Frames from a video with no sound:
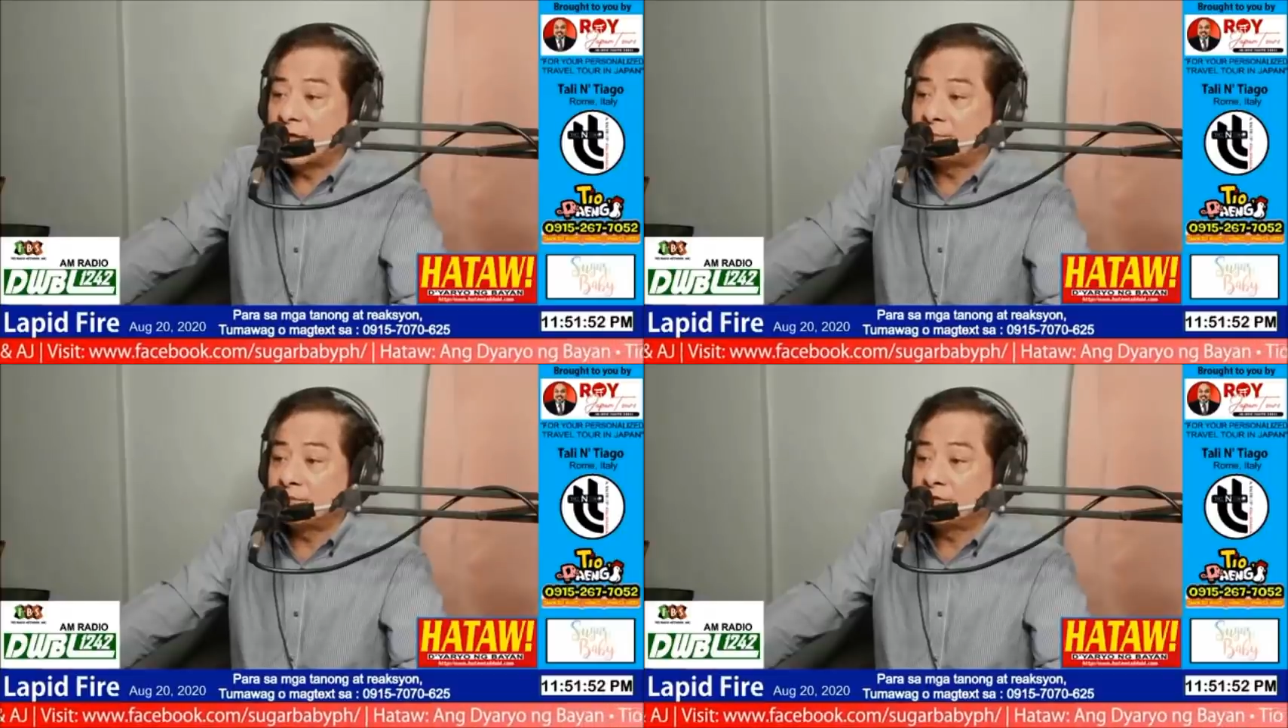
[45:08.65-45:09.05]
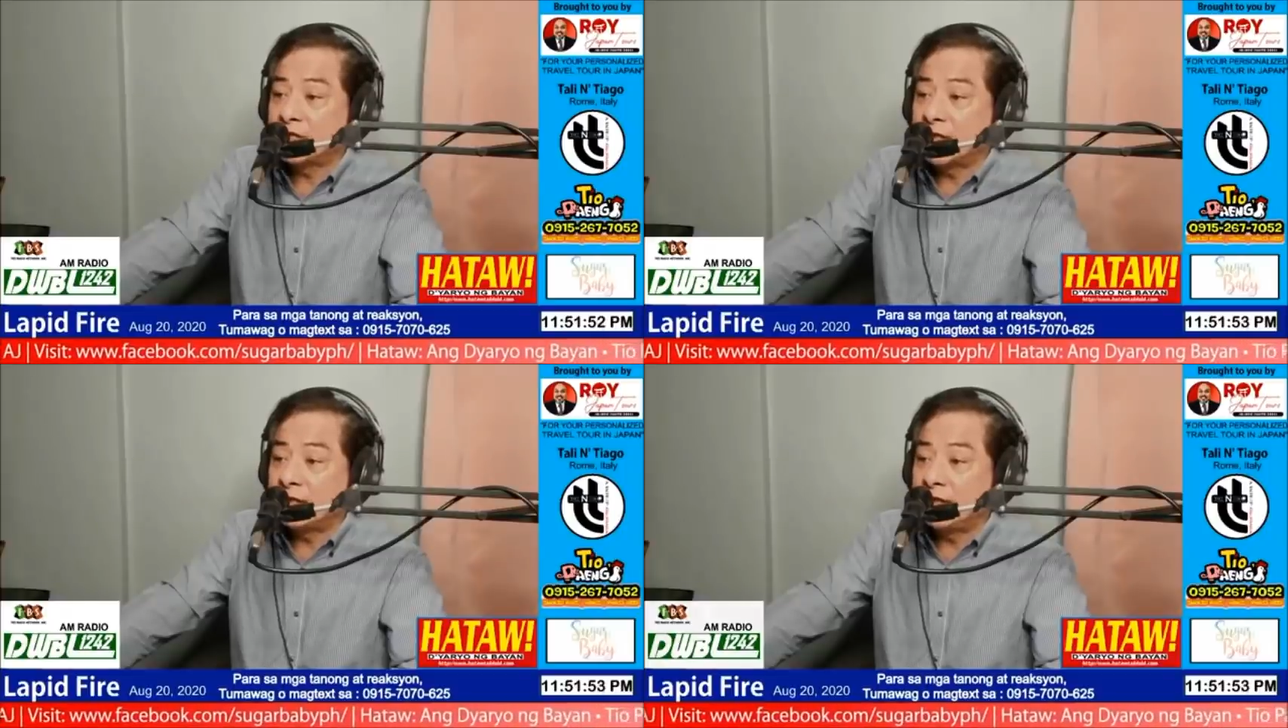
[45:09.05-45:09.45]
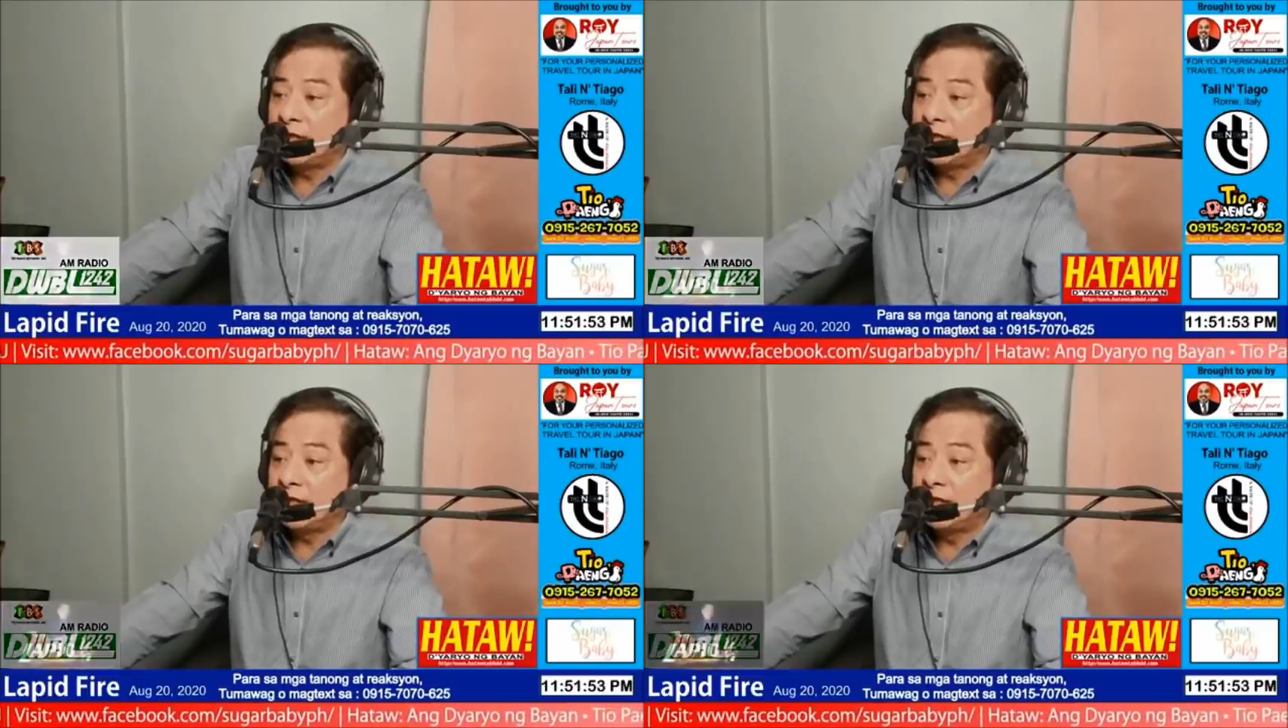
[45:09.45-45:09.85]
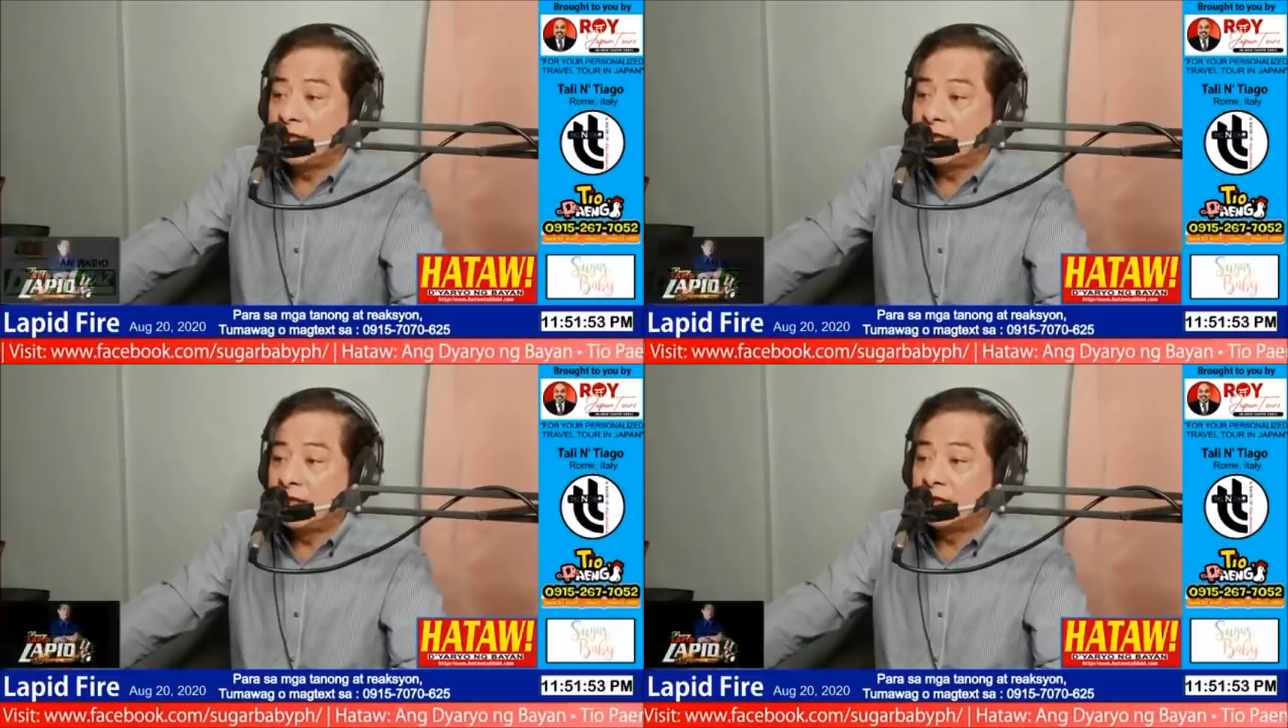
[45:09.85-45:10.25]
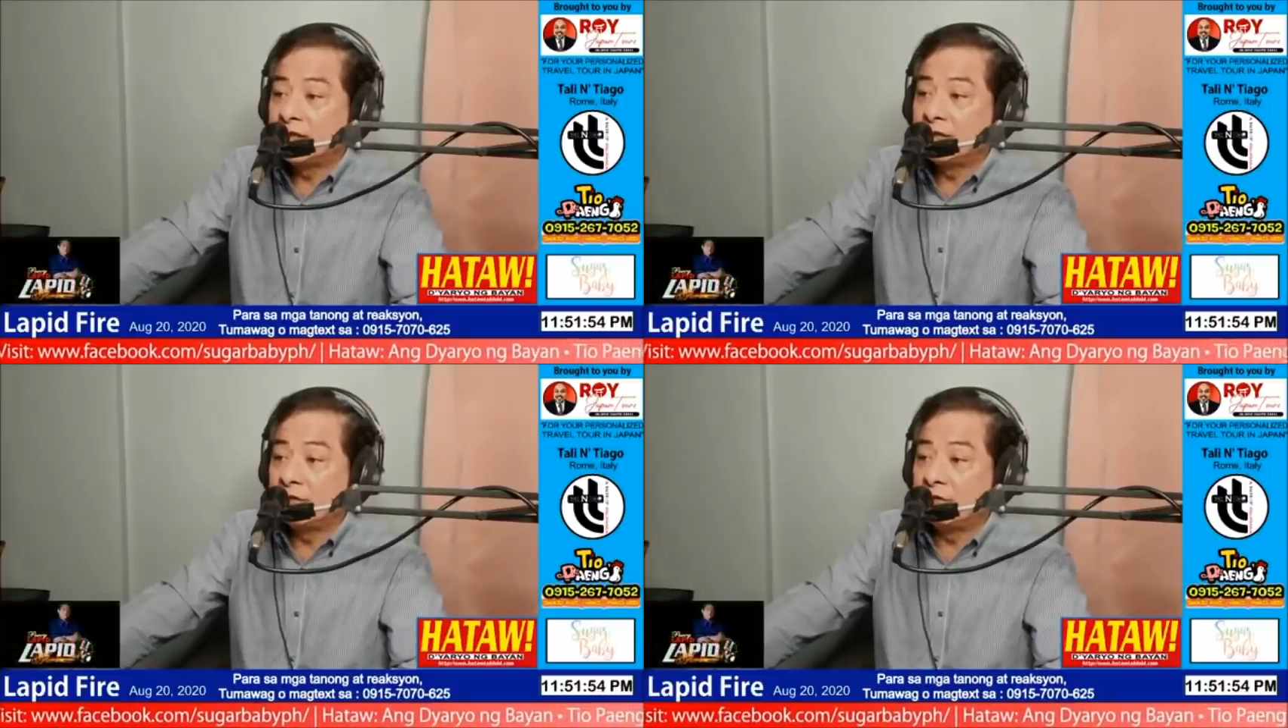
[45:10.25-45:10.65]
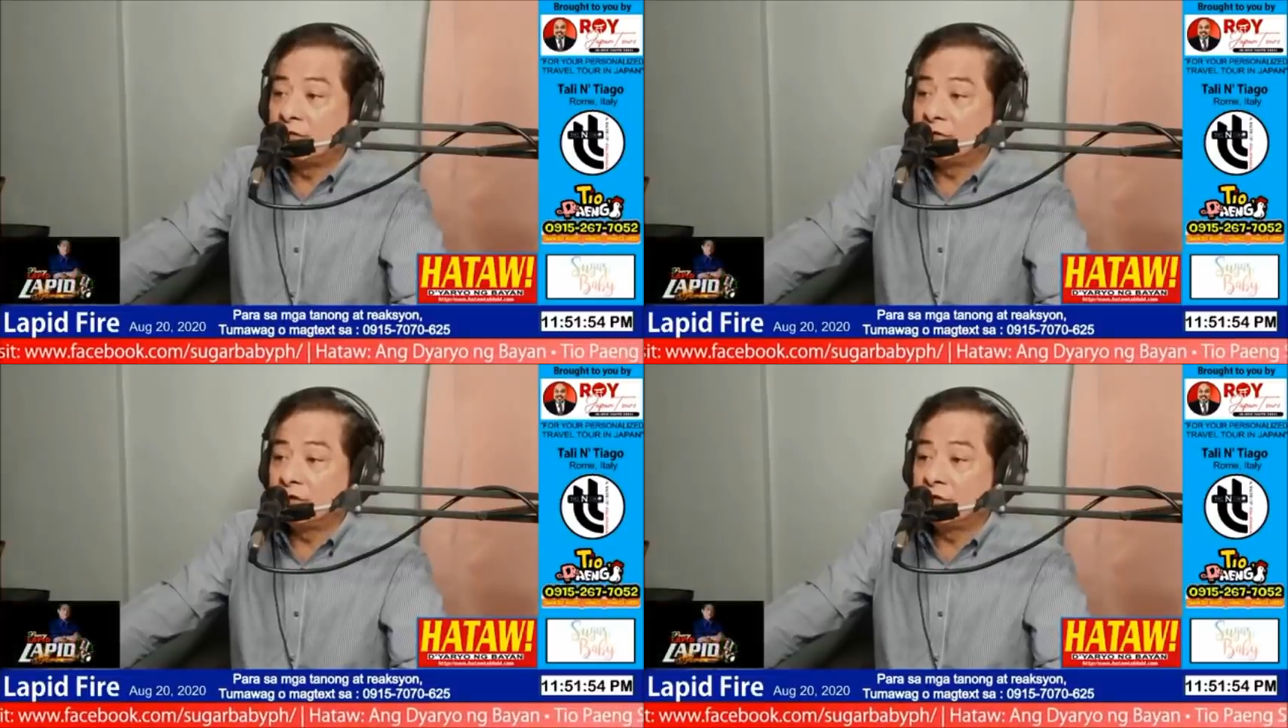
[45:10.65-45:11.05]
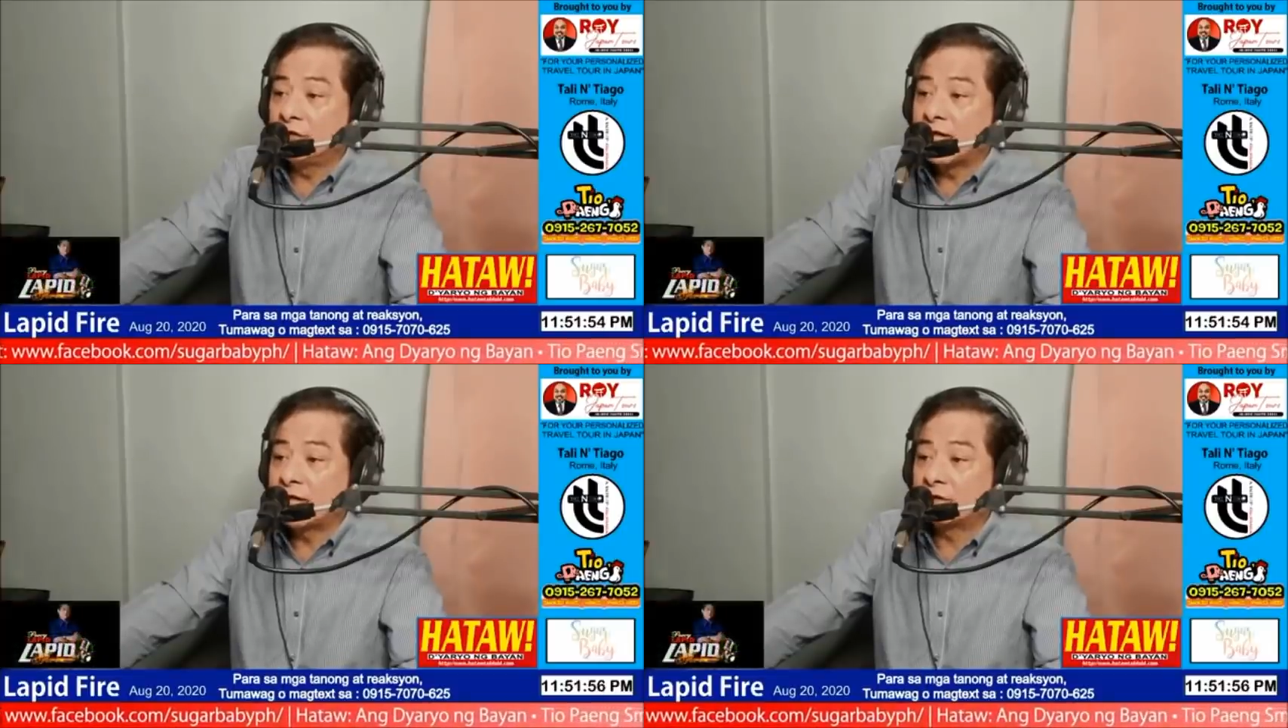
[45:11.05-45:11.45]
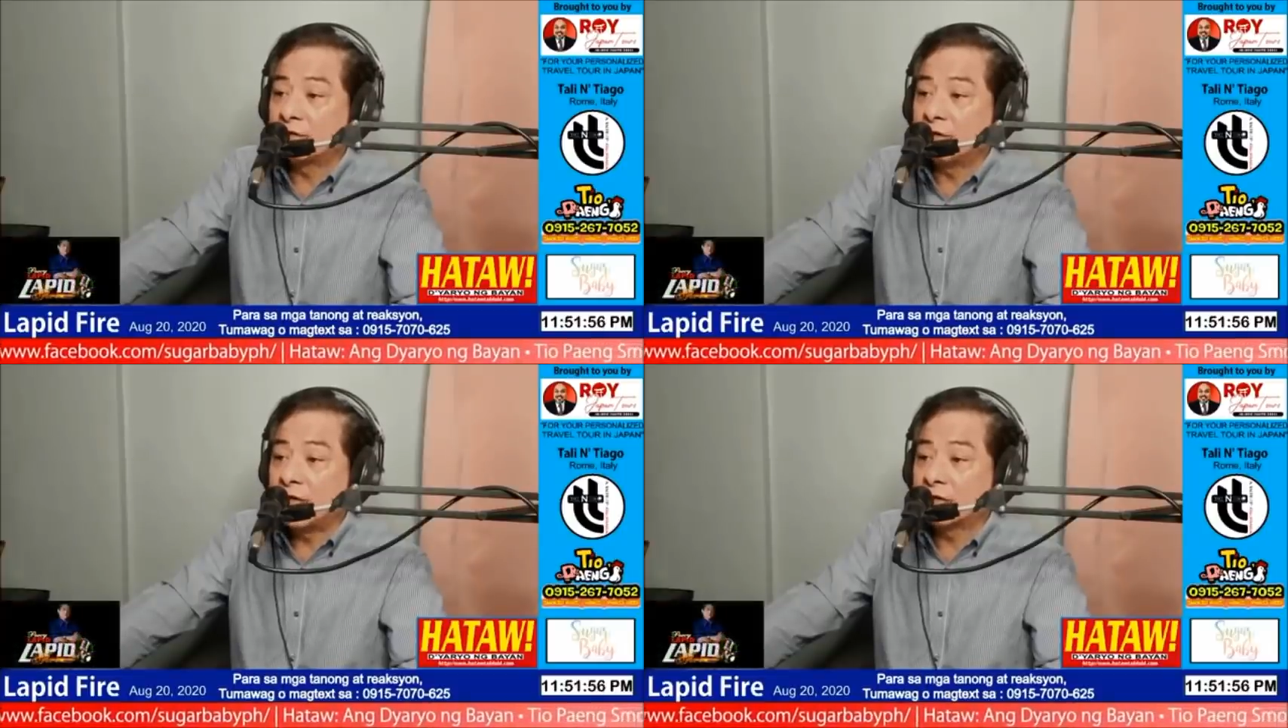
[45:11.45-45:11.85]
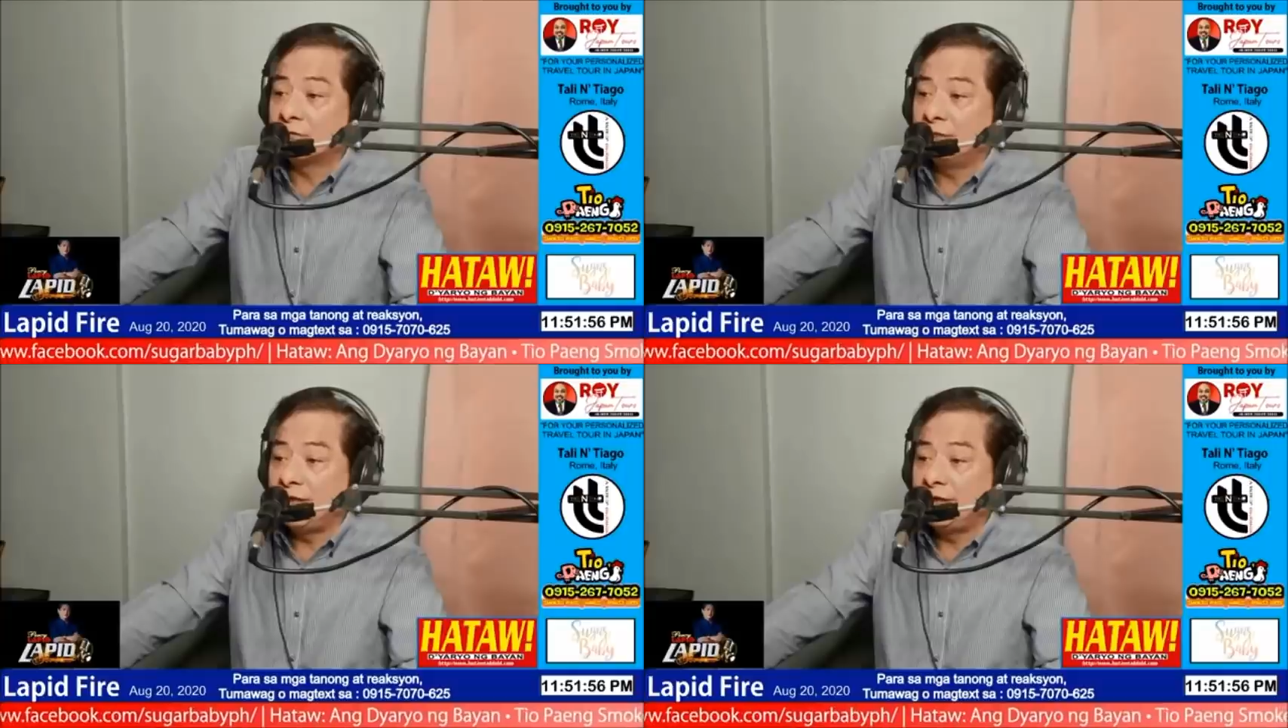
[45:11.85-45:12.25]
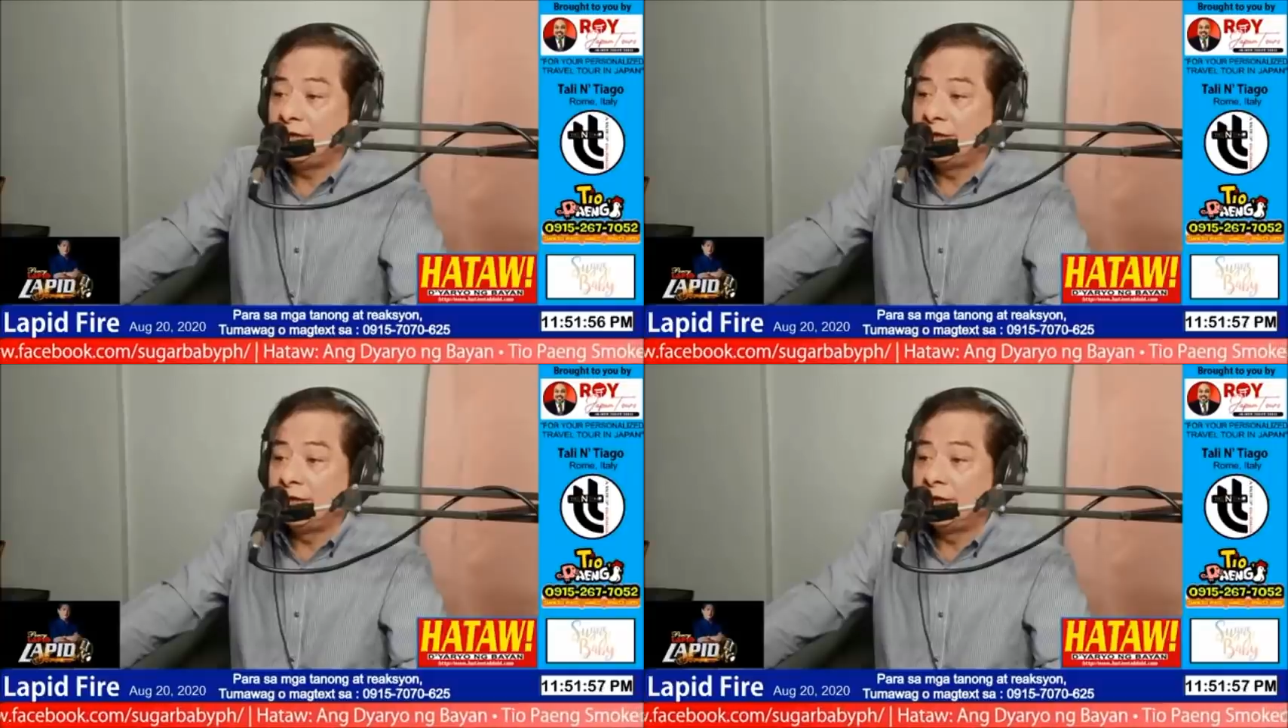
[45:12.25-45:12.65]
Apo siya ni Ginoong Leonardo Arumin.